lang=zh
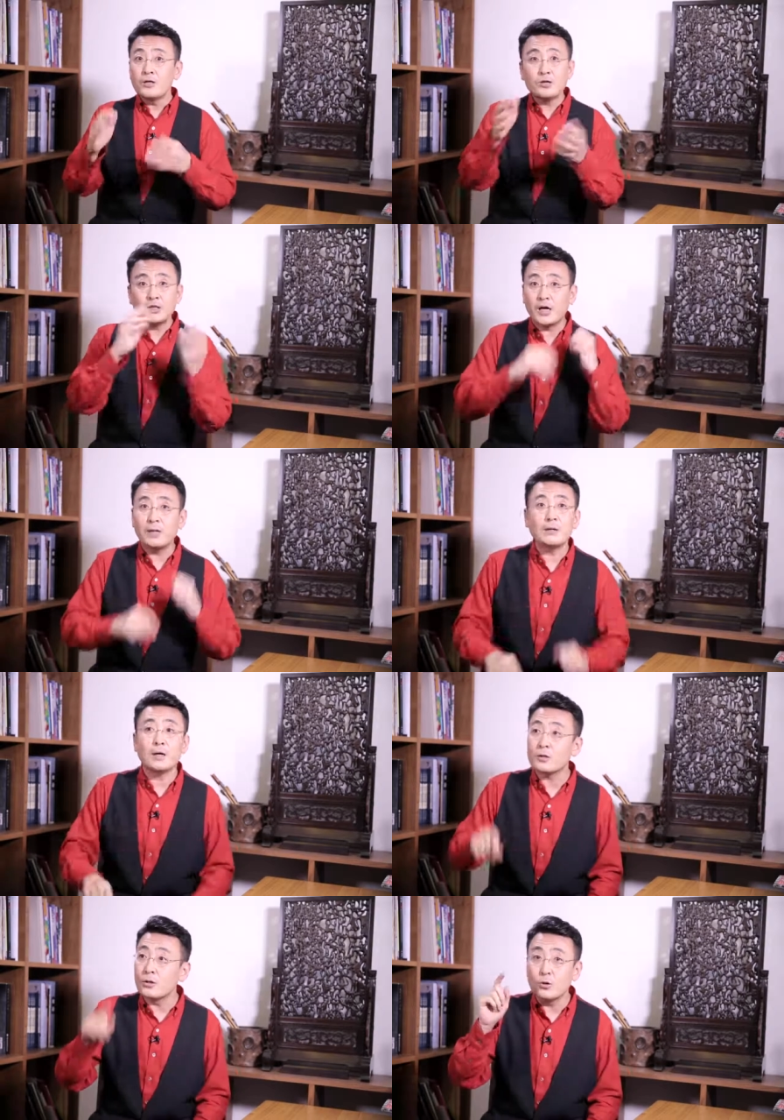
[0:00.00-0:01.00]
之前
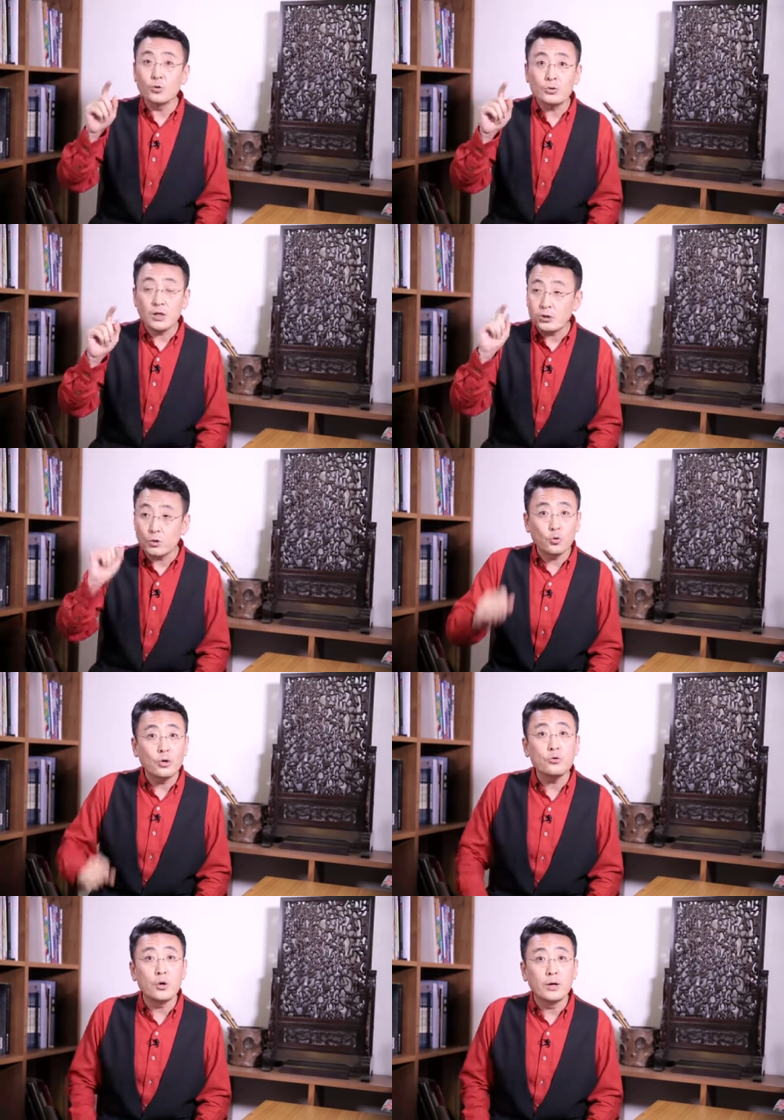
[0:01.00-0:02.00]
她是罗，她叫
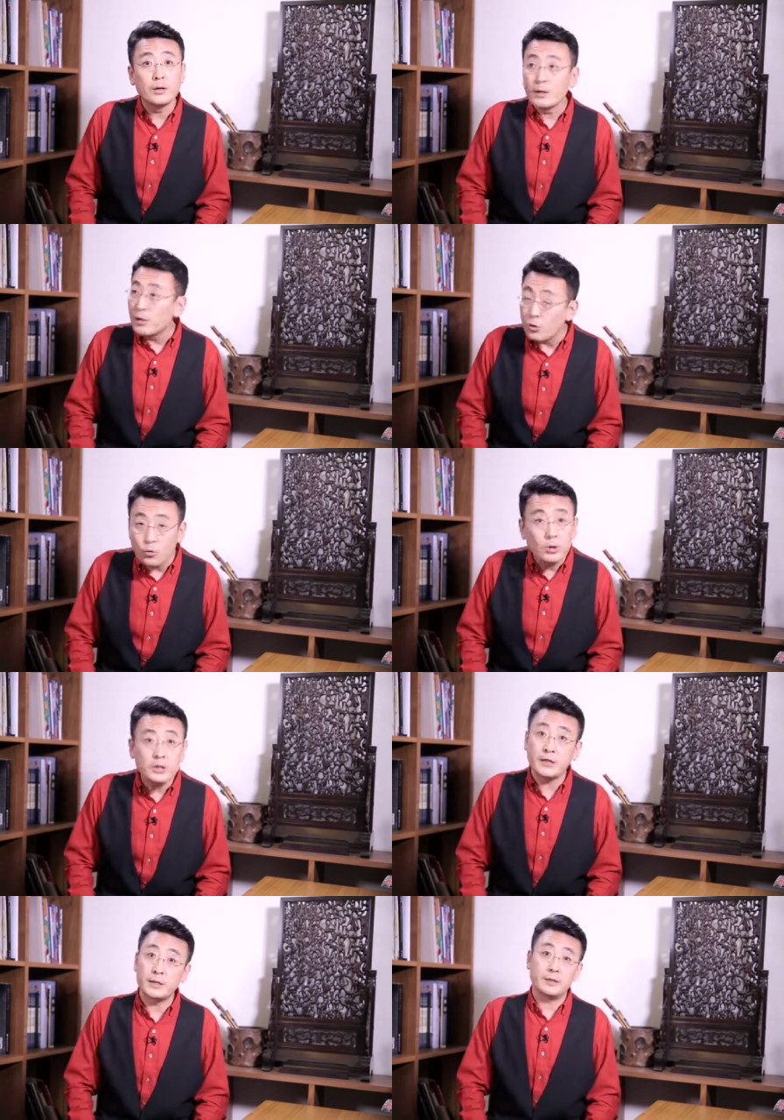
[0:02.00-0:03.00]
罗月罗
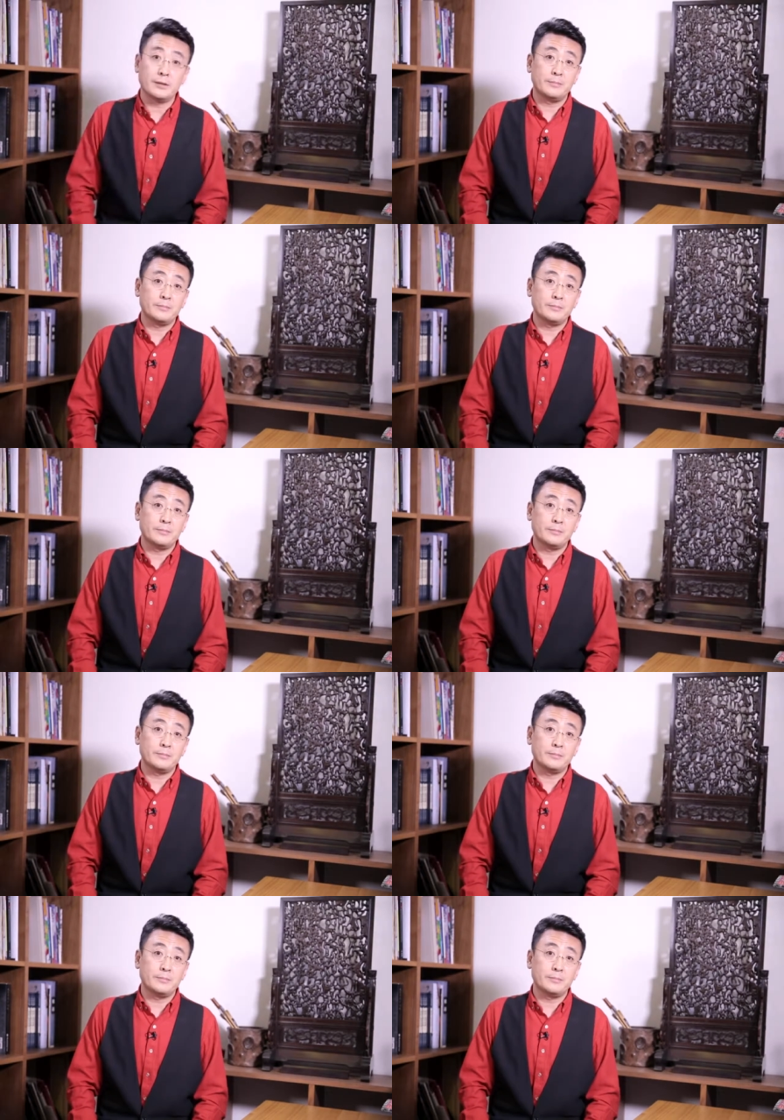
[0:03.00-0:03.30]
先生，